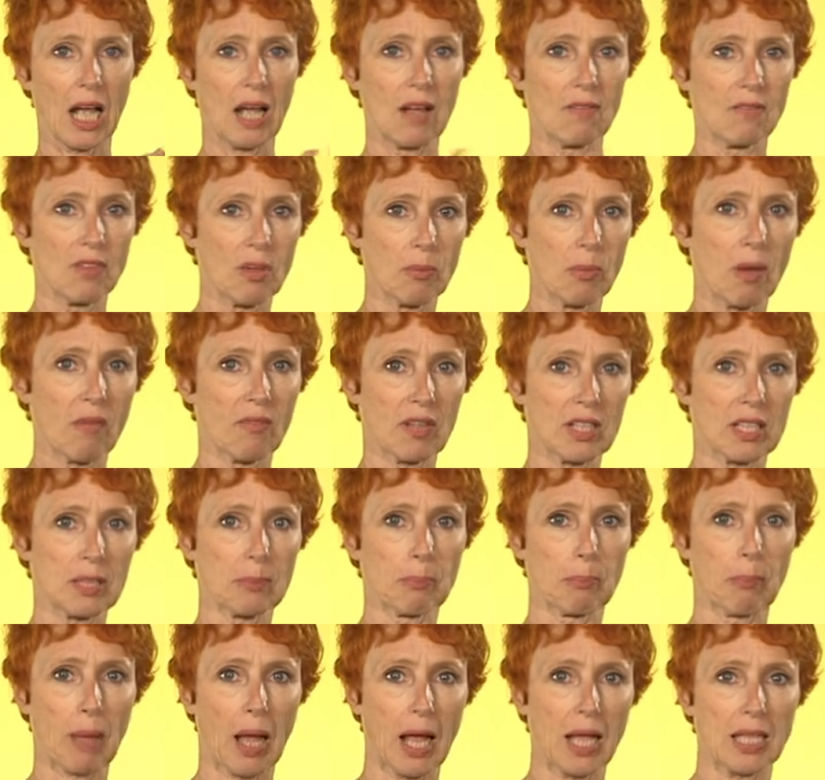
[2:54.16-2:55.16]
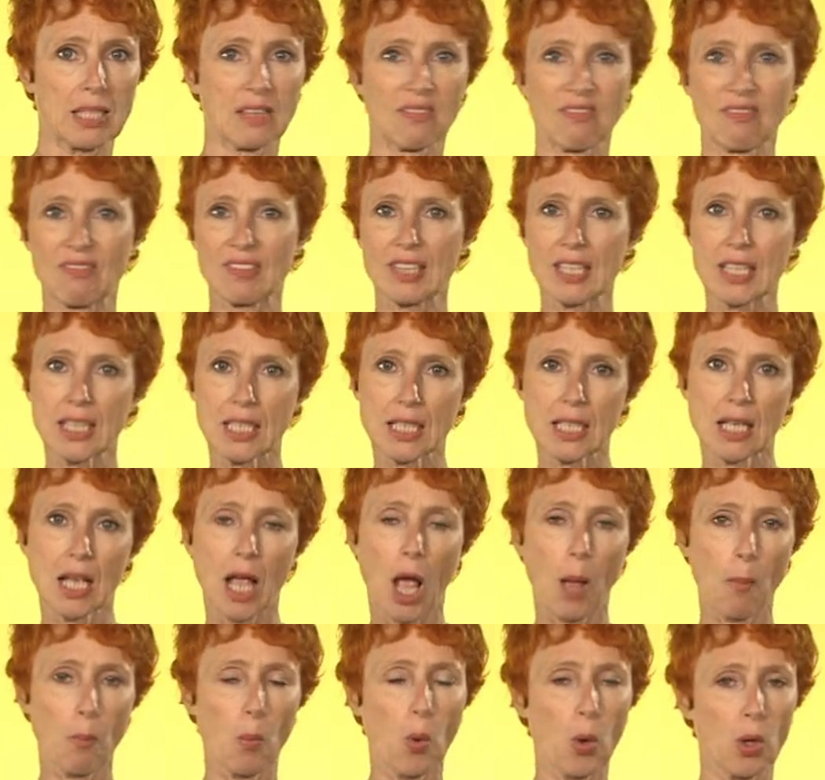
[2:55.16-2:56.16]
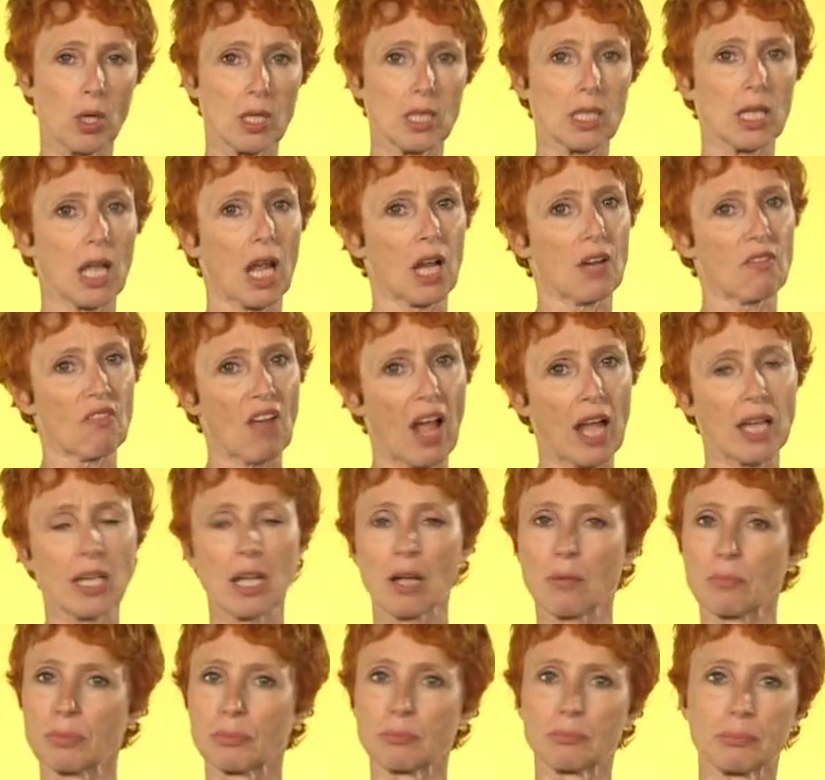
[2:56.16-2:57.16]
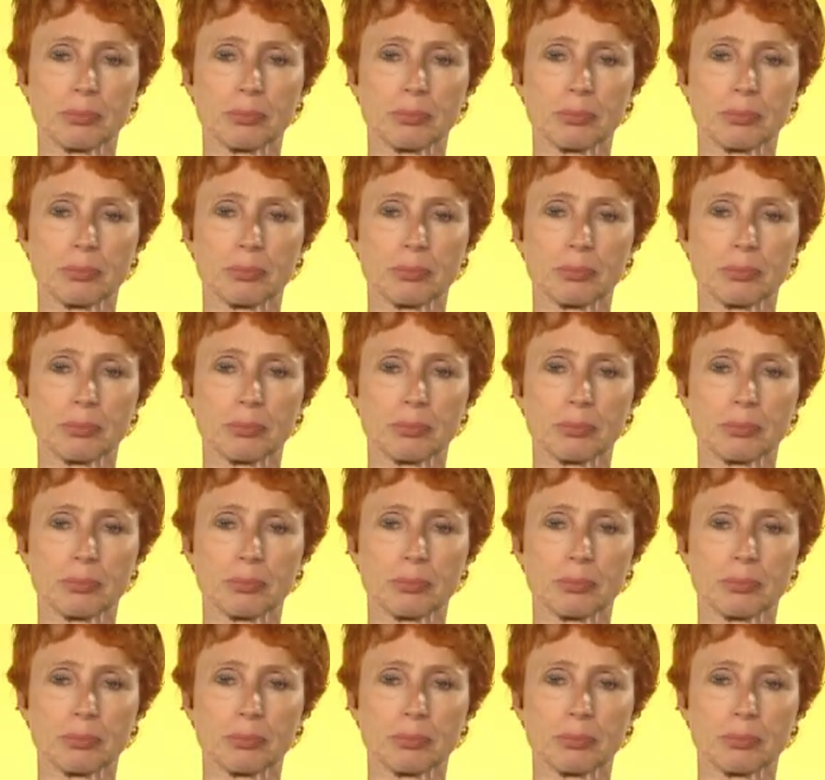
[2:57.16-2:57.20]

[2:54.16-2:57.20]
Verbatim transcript: um Ihnen dann auch die Möglichkeit geben,